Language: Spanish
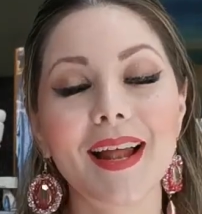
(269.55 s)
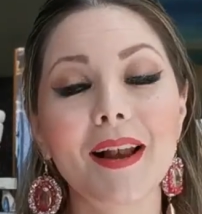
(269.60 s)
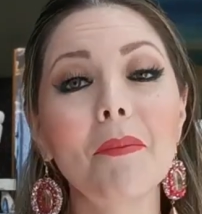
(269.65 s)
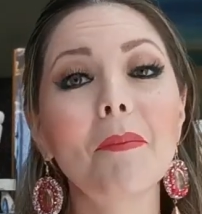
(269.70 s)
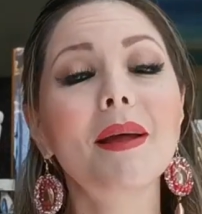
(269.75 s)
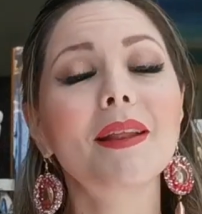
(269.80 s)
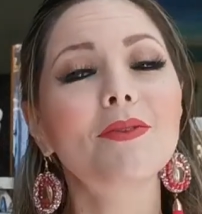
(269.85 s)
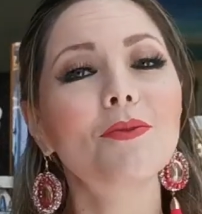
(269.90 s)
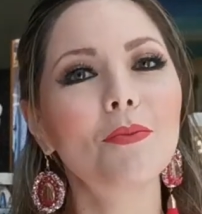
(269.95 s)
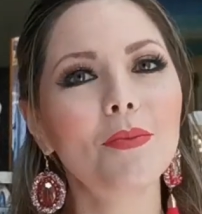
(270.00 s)

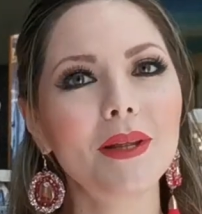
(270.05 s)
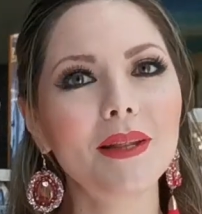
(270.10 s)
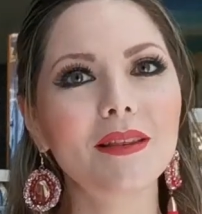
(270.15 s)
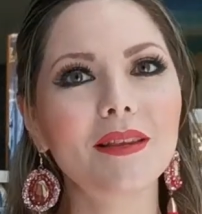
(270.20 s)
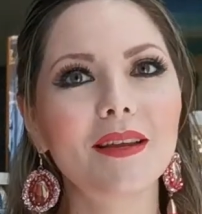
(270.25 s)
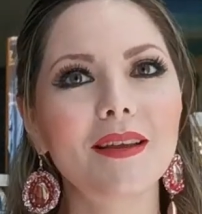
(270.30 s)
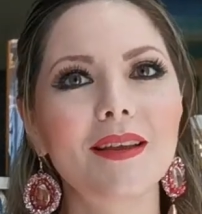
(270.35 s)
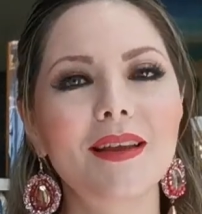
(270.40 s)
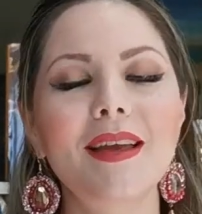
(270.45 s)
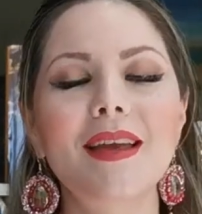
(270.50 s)
calma tu
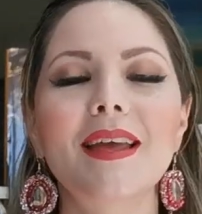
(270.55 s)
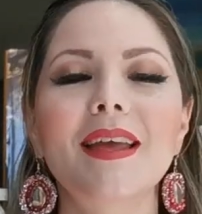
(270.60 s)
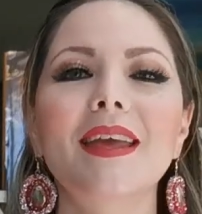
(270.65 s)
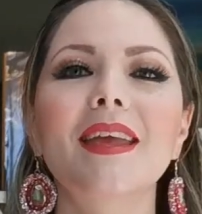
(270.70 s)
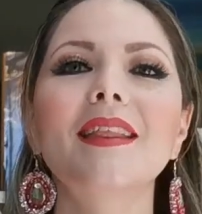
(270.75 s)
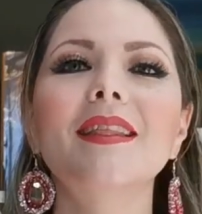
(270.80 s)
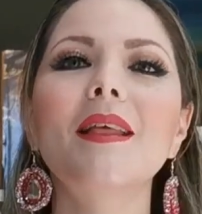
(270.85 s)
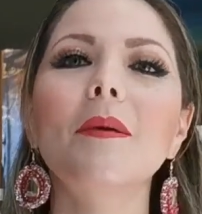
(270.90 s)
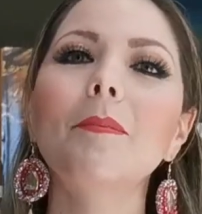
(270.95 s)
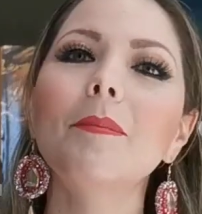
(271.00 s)
mente
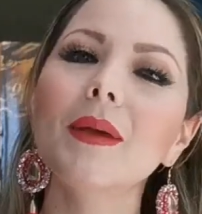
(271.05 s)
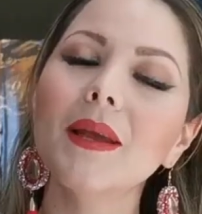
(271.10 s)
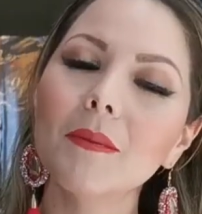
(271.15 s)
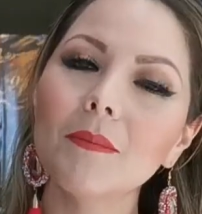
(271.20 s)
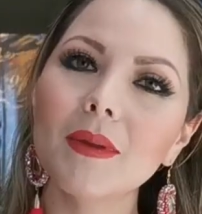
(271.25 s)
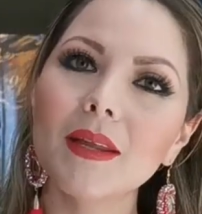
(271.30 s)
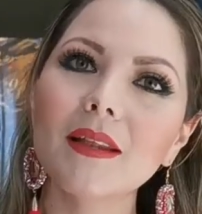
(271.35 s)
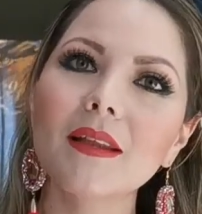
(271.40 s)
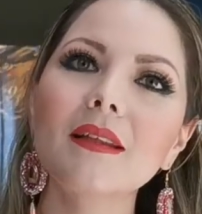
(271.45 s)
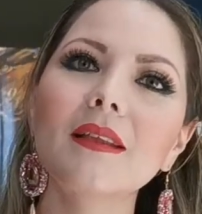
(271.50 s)
y te
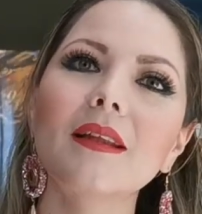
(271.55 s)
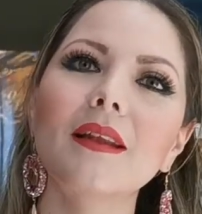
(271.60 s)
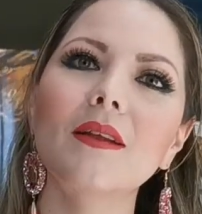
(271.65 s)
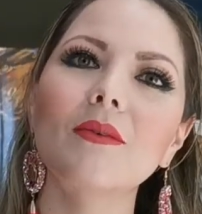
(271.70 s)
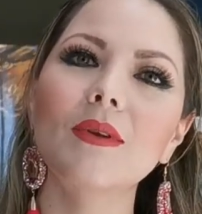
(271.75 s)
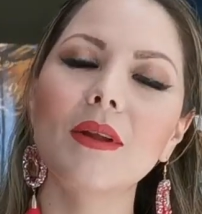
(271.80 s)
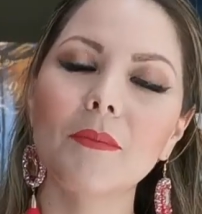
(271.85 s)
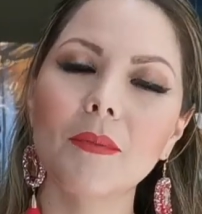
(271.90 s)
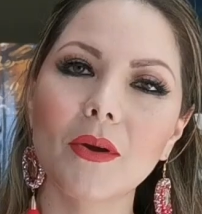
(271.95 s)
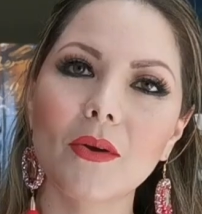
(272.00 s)
permite
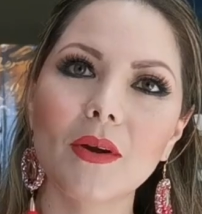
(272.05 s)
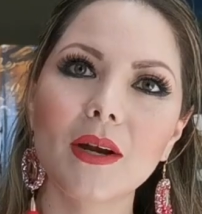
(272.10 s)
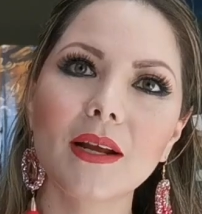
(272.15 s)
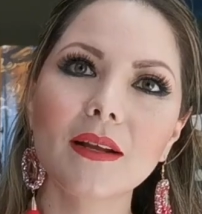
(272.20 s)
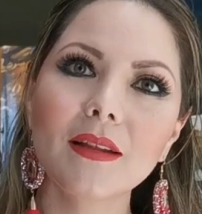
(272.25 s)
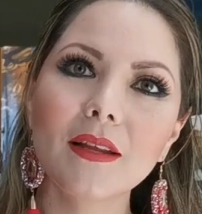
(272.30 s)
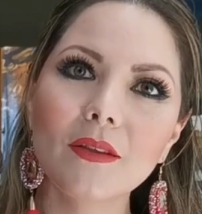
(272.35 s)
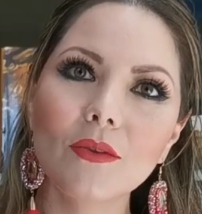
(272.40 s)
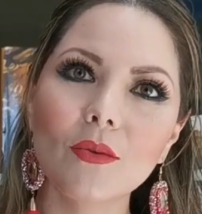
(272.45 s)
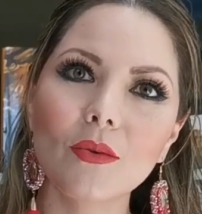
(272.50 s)
tener una mejor
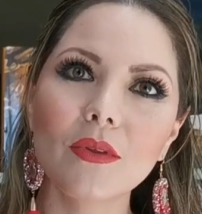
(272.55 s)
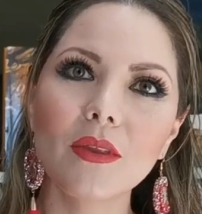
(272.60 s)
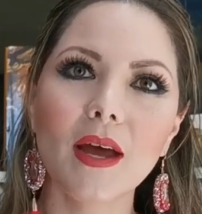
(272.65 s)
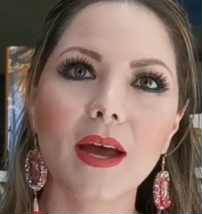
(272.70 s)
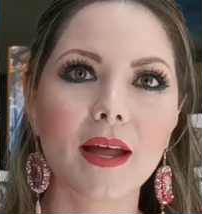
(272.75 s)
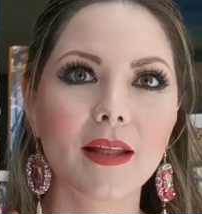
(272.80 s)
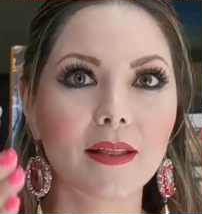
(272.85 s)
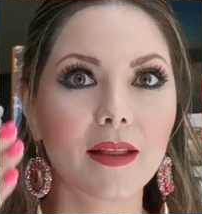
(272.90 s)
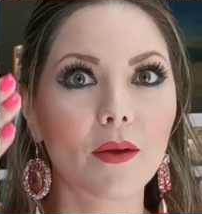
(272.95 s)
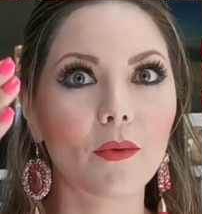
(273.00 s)
actitud
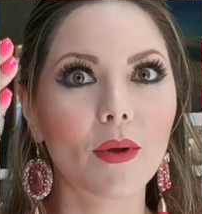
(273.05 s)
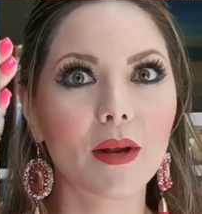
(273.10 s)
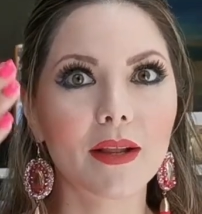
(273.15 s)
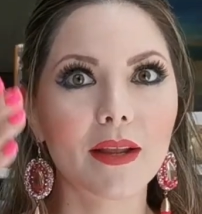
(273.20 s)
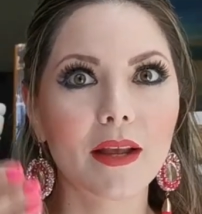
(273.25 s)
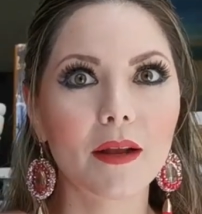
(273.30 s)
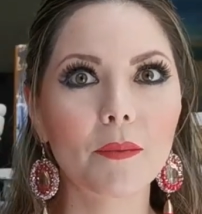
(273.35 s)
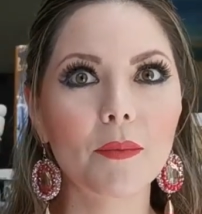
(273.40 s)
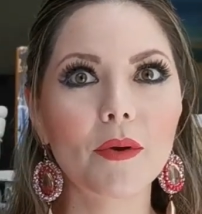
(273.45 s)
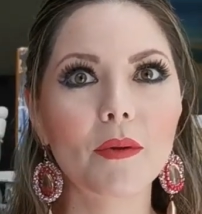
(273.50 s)
ante
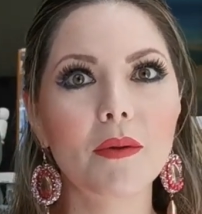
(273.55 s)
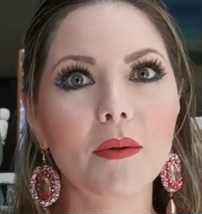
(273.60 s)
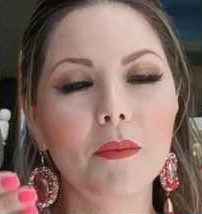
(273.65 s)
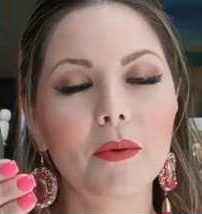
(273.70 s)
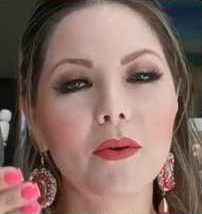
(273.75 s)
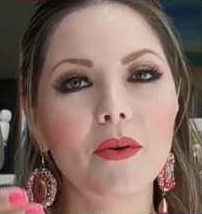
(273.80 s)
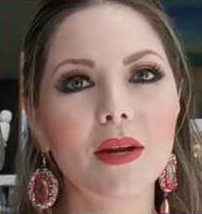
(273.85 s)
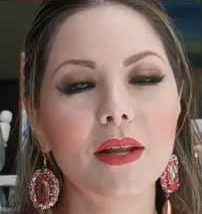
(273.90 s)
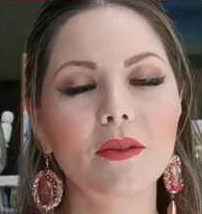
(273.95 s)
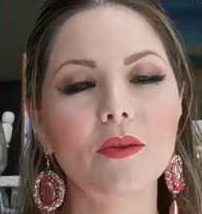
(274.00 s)
cualquier
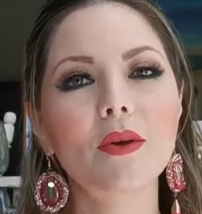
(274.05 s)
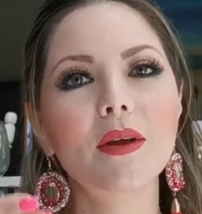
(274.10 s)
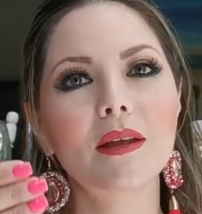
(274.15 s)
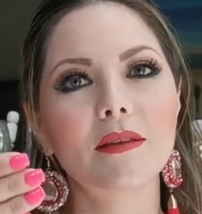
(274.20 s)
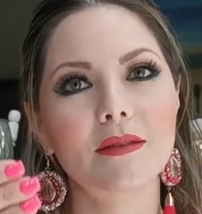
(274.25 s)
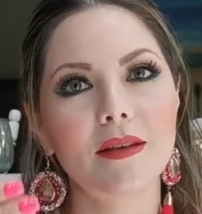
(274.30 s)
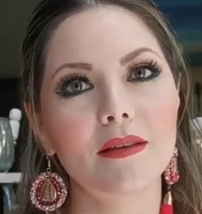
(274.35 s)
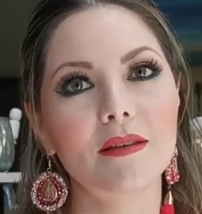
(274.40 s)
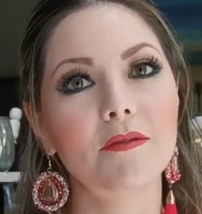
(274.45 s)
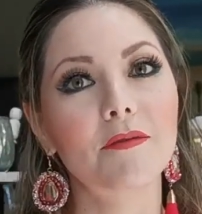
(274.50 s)
problema o reto
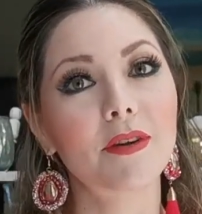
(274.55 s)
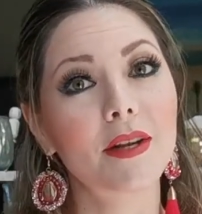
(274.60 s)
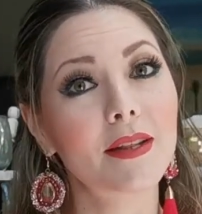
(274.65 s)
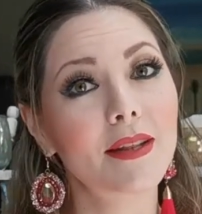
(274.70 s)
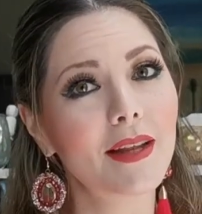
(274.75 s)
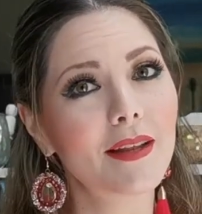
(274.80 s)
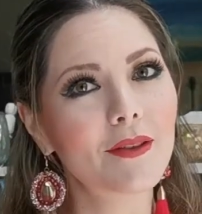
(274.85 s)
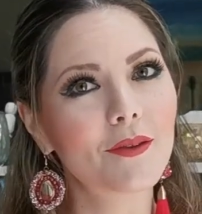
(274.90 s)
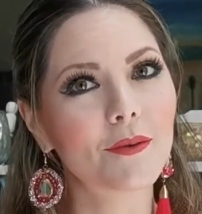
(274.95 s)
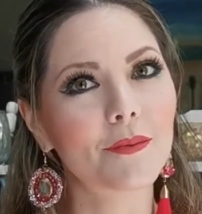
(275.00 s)
que estás
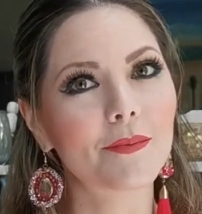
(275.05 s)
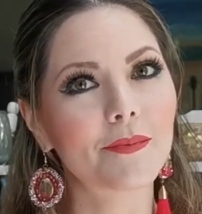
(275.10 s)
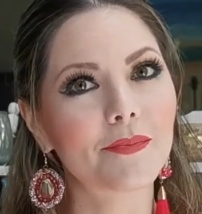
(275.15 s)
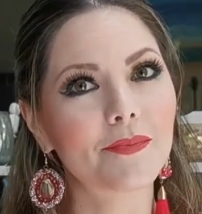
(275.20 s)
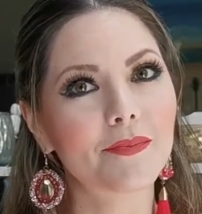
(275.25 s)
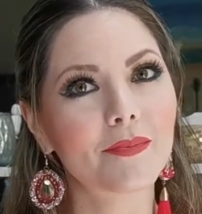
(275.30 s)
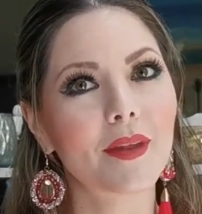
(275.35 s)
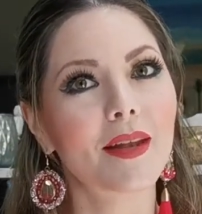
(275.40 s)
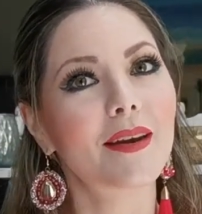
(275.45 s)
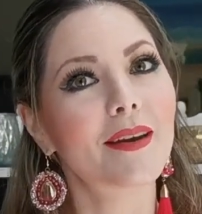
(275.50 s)
enfrentando.
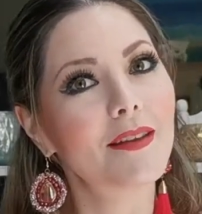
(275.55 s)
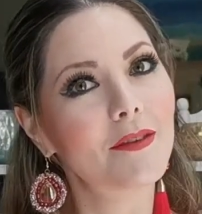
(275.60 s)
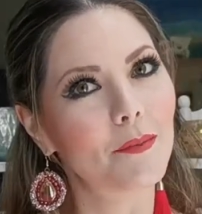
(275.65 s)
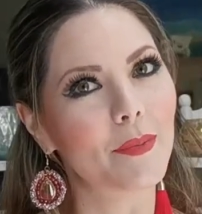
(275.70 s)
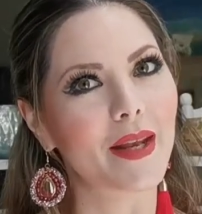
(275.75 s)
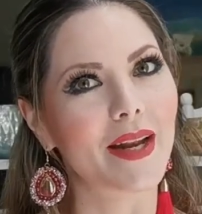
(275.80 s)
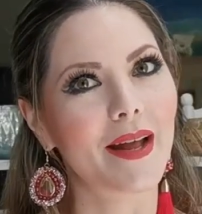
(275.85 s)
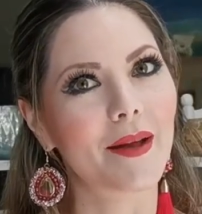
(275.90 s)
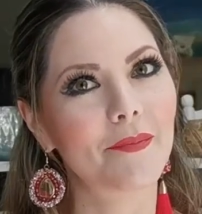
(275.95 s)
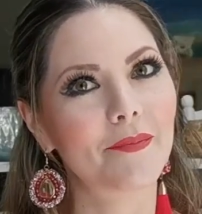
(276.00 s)

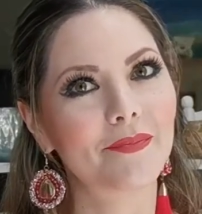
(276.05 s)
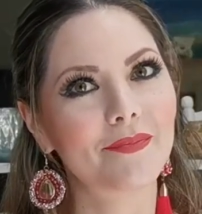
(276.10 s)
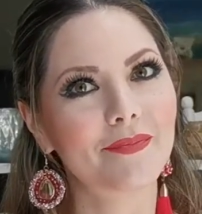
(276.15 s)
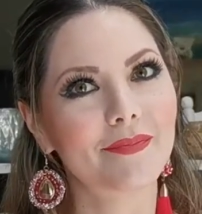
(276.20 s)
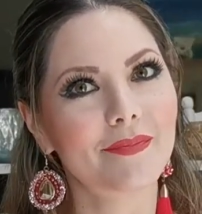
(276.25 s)
Respira.